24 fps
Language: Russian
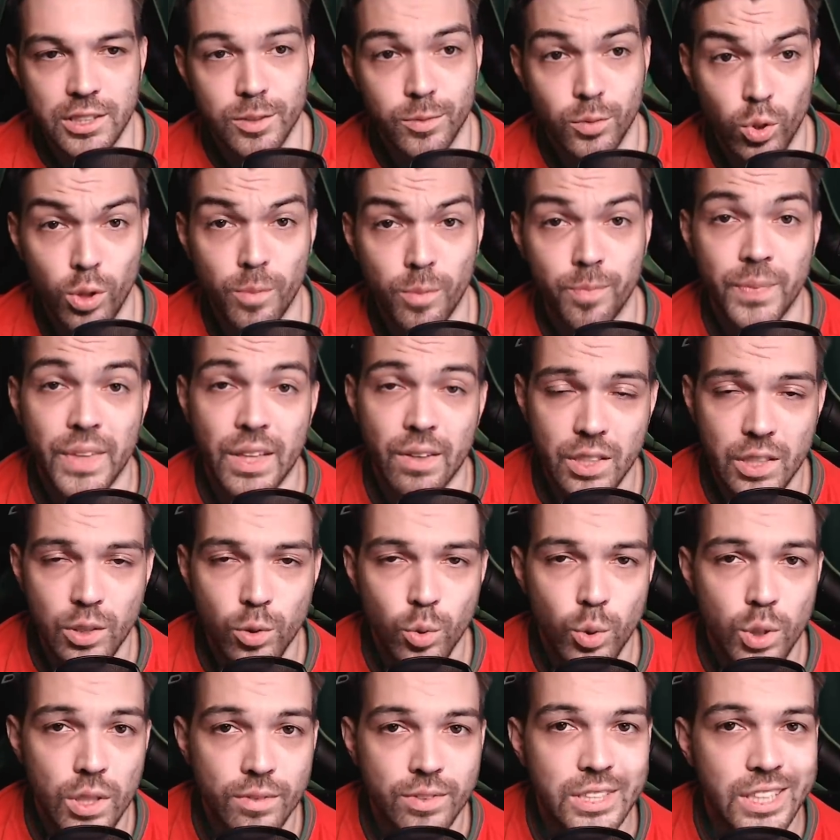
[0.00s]
Но видео
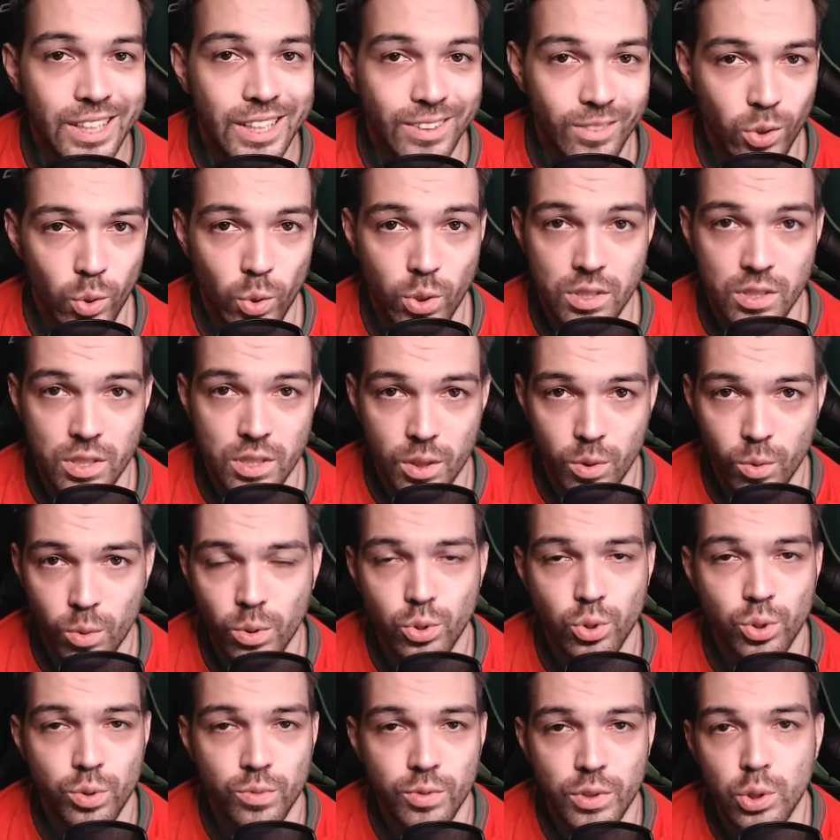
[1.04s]
я все равно
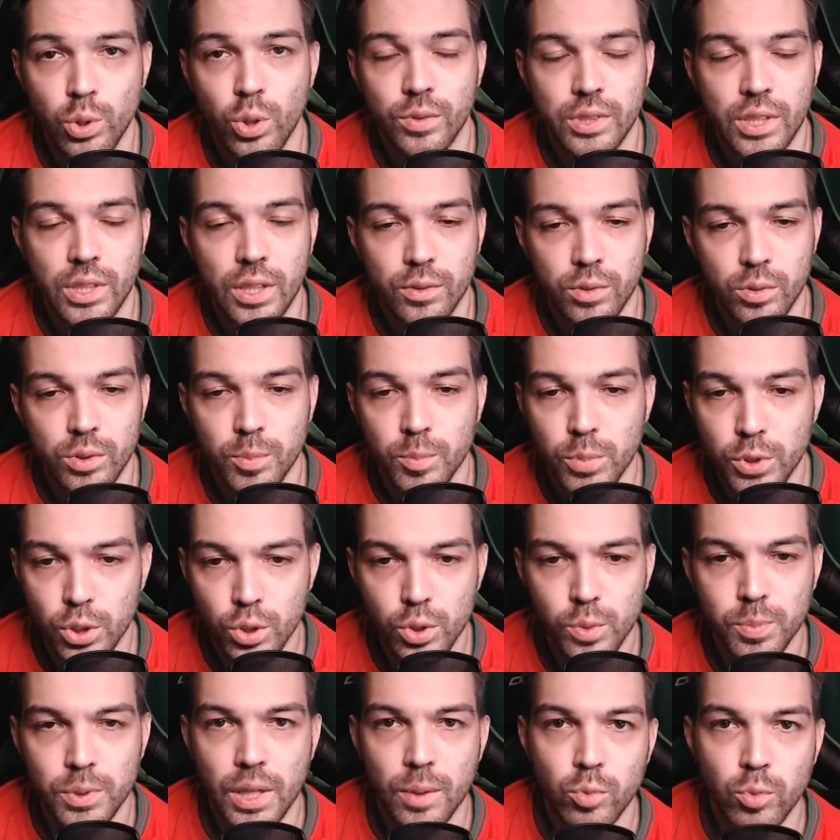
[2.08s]
закончу, видео я все равно запишу,
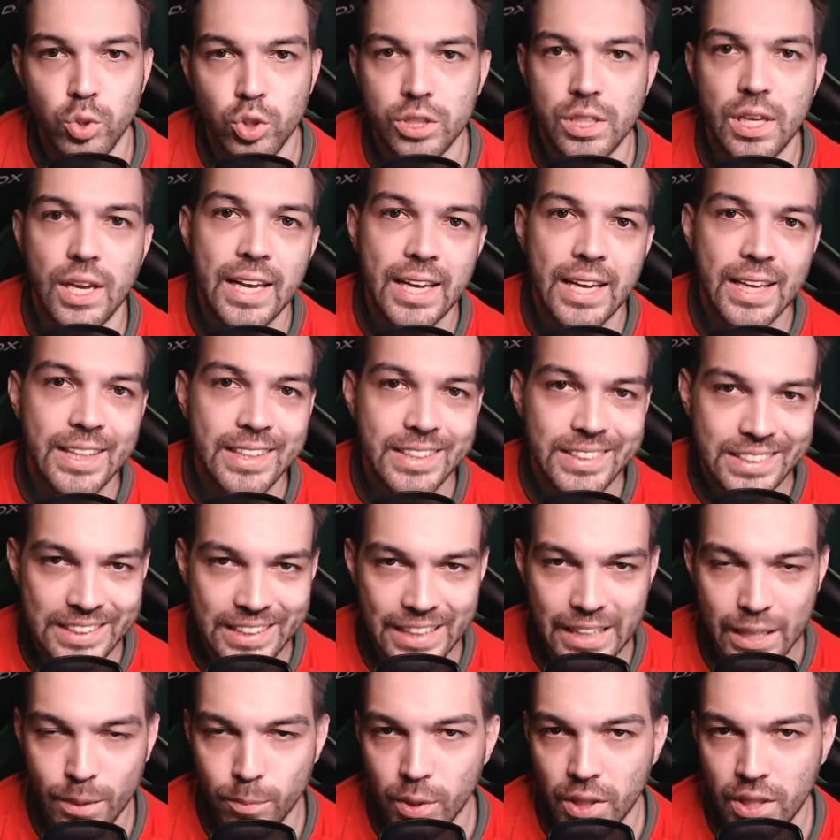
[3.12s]
потому что
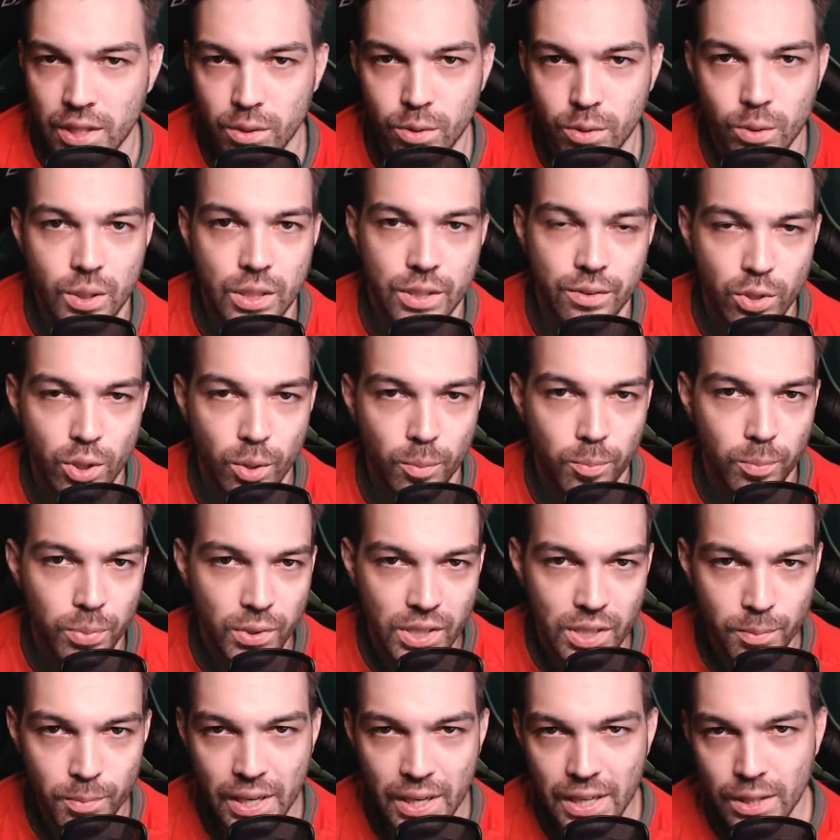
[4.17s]
темы, которые в нем
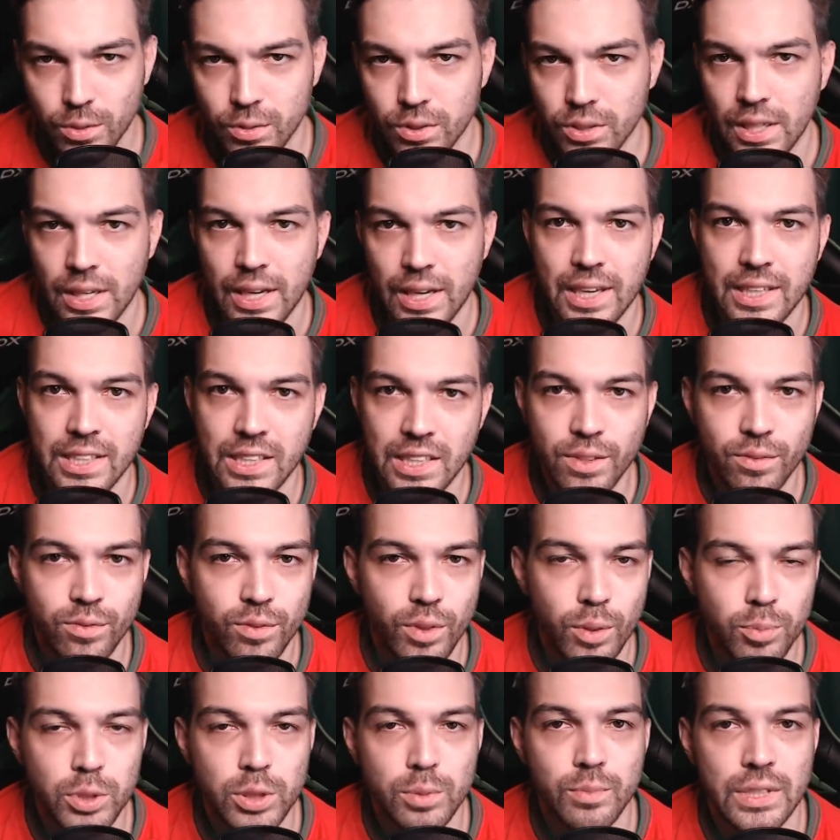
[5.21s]
поднимаются, они, в
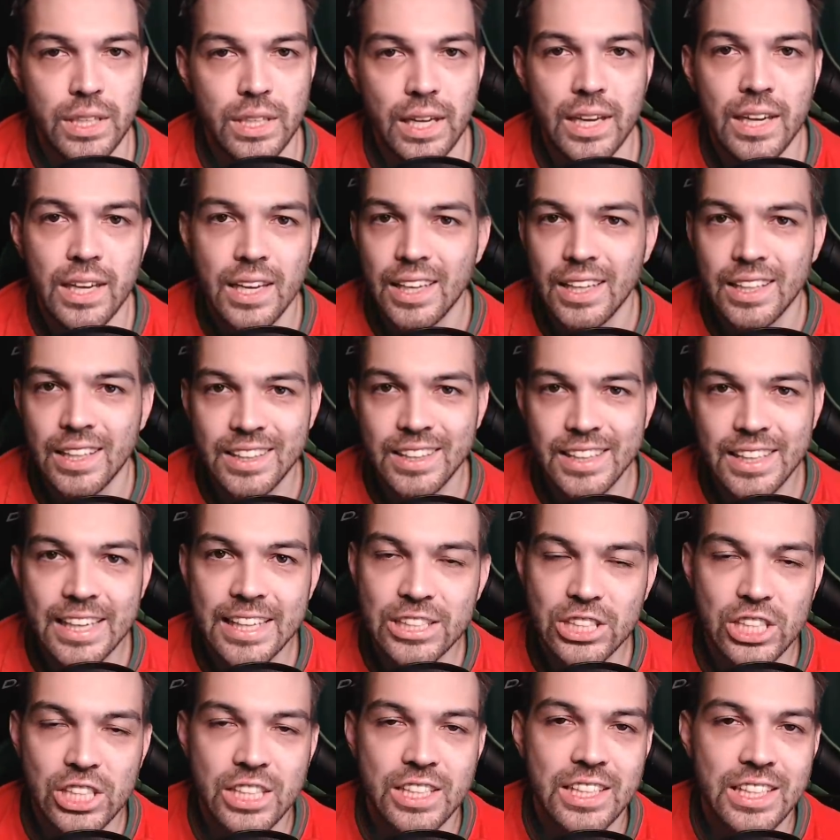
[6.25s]
общем-то,
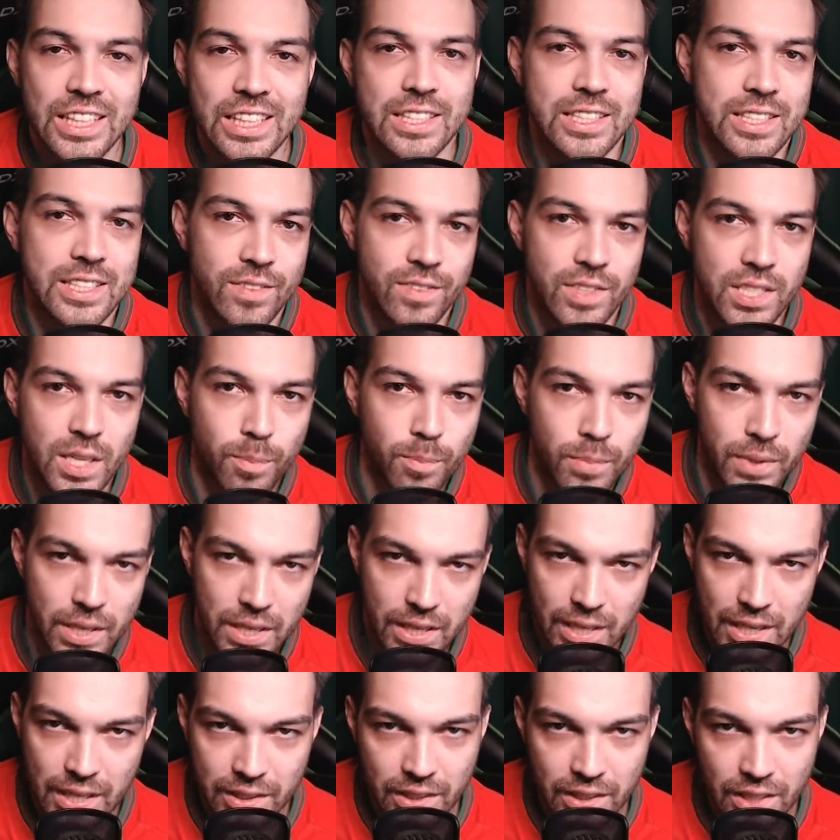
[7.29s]
даже не совсем про
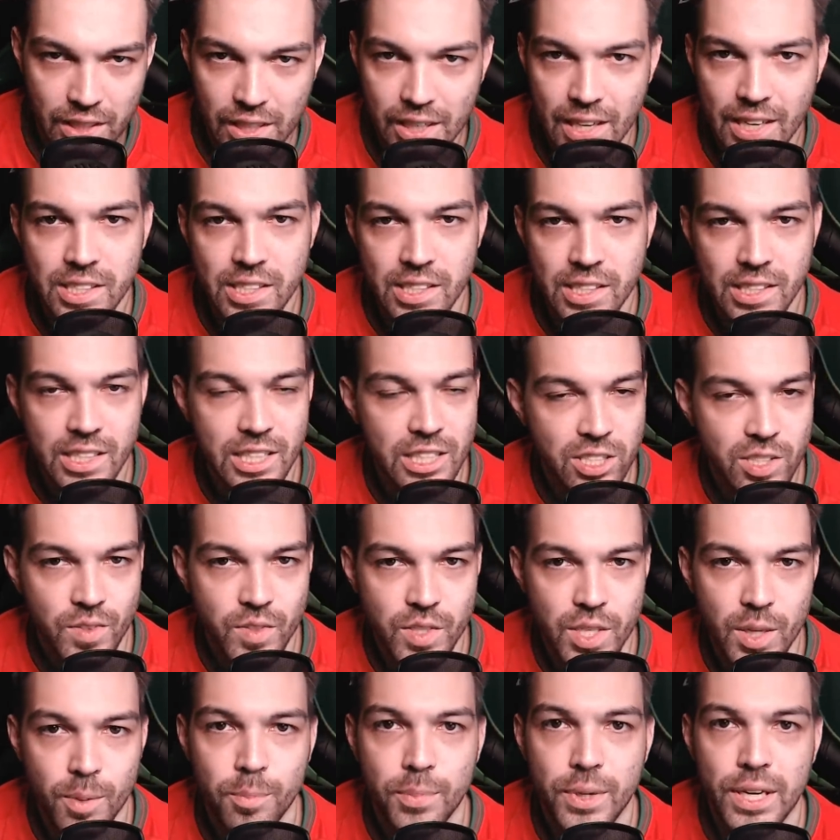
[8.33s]
рангника, они не
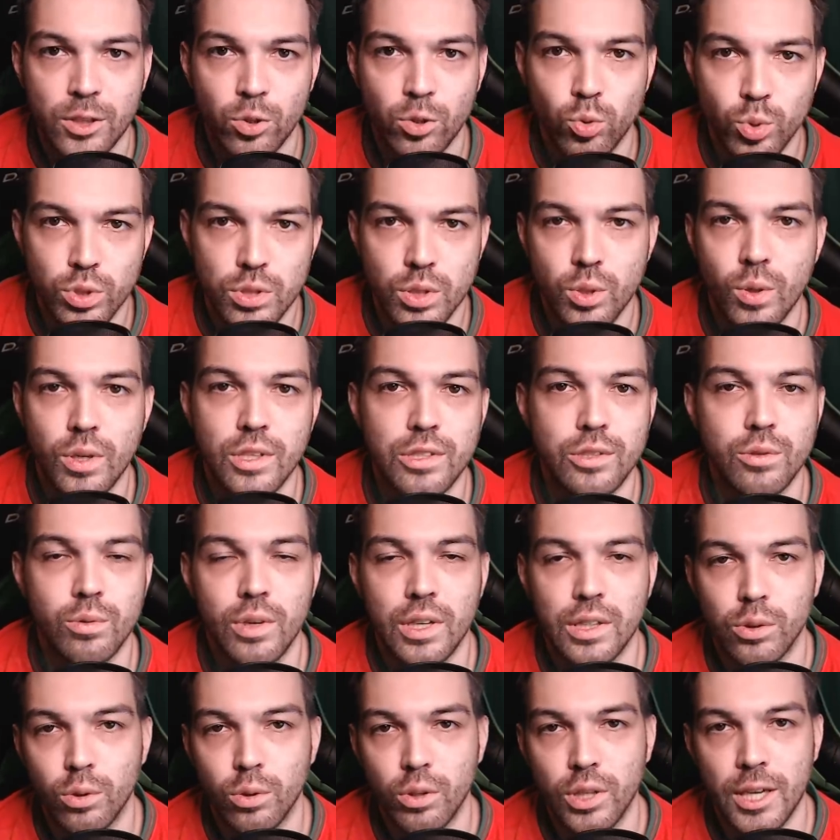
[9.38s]
совсем про ту ситуацию,
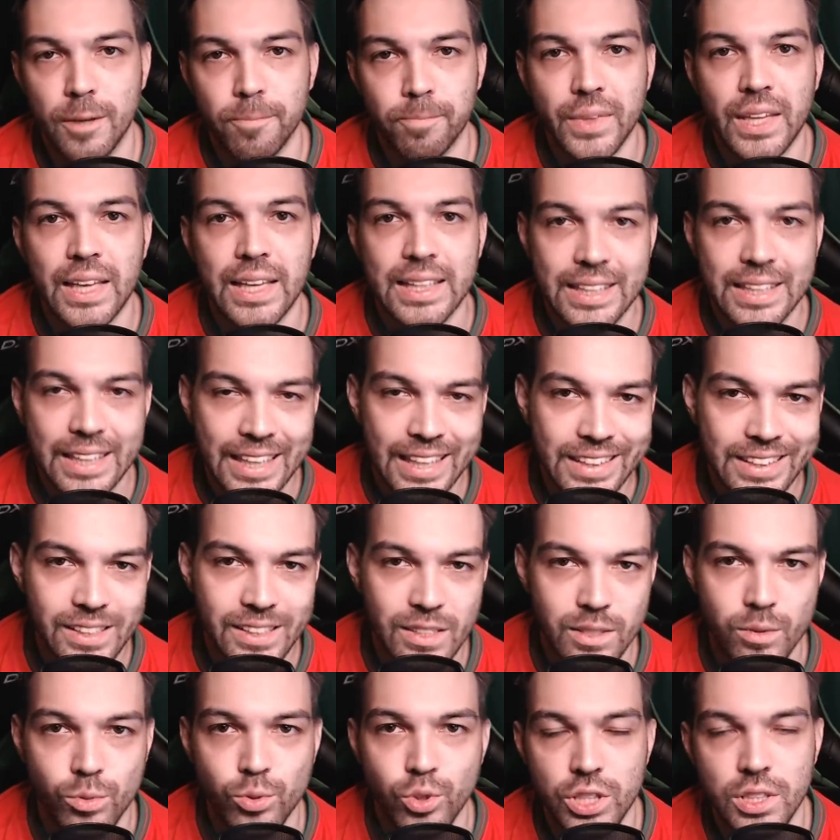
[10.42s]
которая конкретно
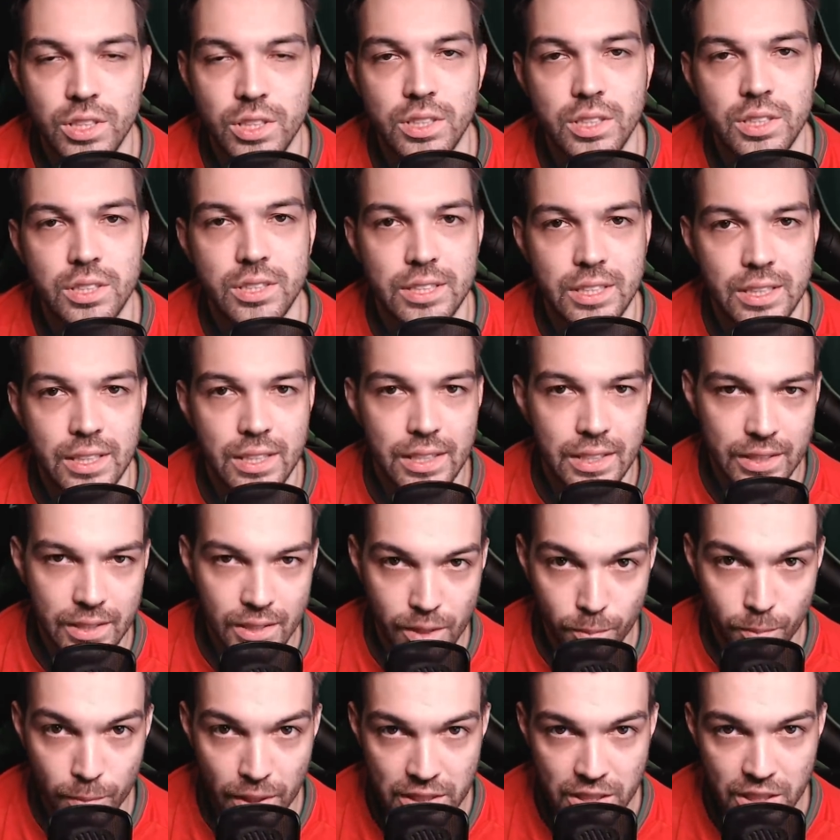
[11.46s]
случилась с
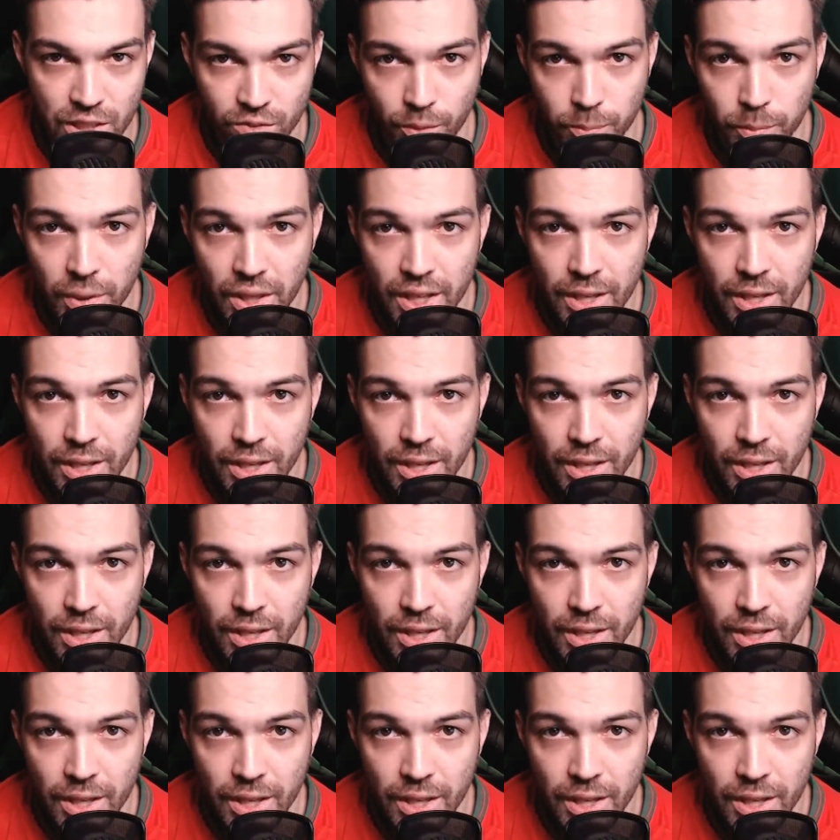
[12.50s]
локомотивом.